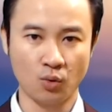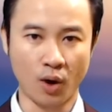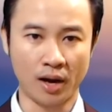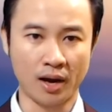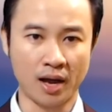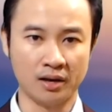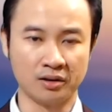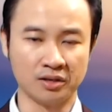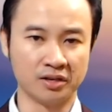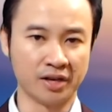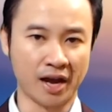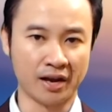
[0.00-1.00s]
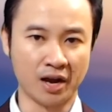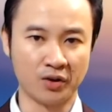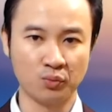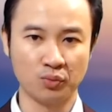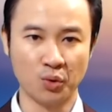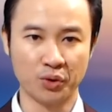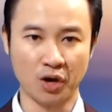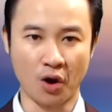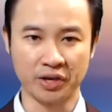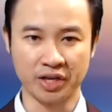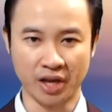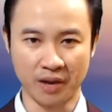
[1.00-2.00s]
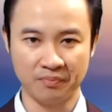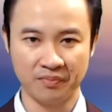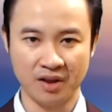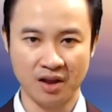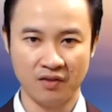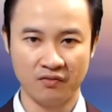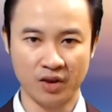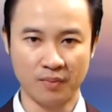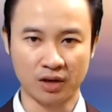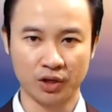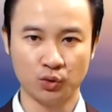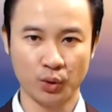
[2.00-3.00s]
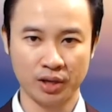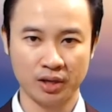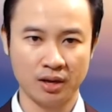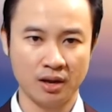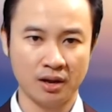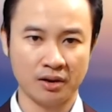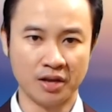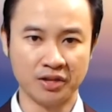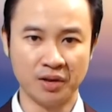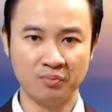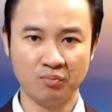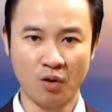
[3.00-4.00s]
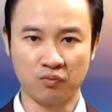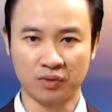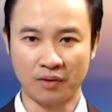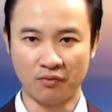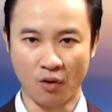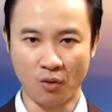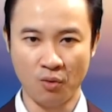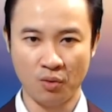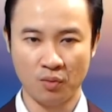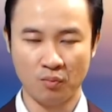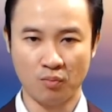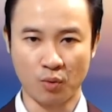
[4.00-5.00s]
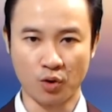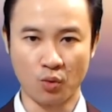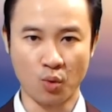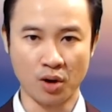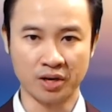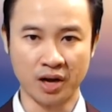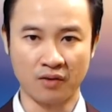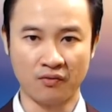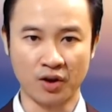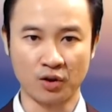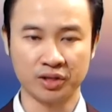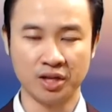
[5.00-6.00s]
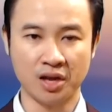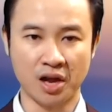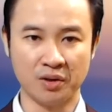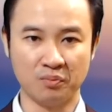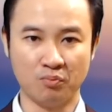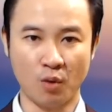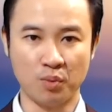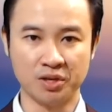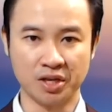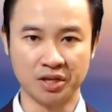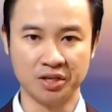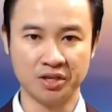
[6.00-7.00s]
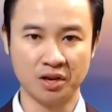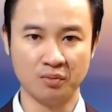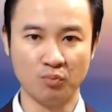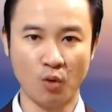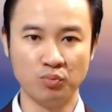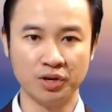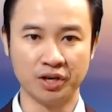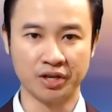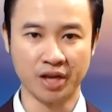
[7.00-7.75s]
quả là lực lượng Nga đã rút lui khỏi Kiev. Về mặt lý thuyết, Để chiếm một thành phố, một đội quân cần phải có tỷ lệ một binh sĩ trên bốn mươi người